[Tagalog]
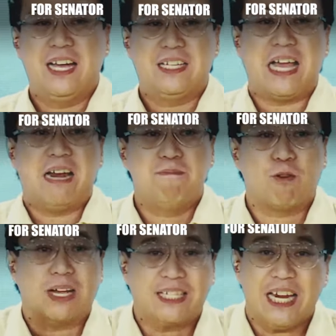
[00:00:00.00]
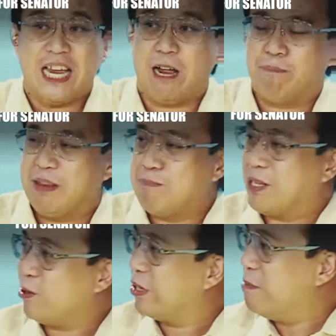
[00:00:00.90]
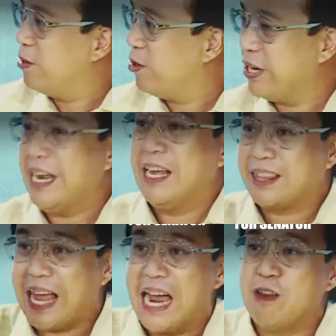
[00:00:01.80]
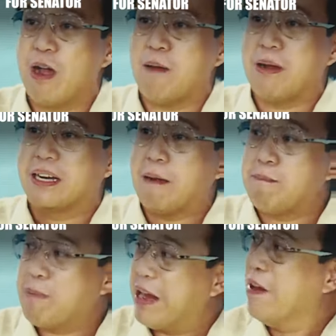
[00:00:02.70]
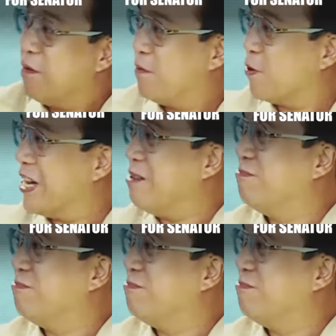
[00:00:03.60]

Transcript: sa advokasya ni Pastor Kibuloy, tayo ang mag-campaign for him.